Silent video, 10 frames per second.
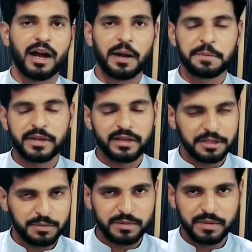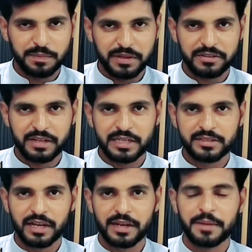आपकी खिदमत में पेश करने
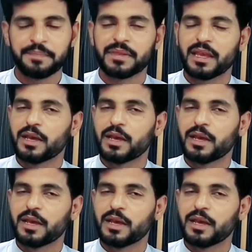जा रहे हैं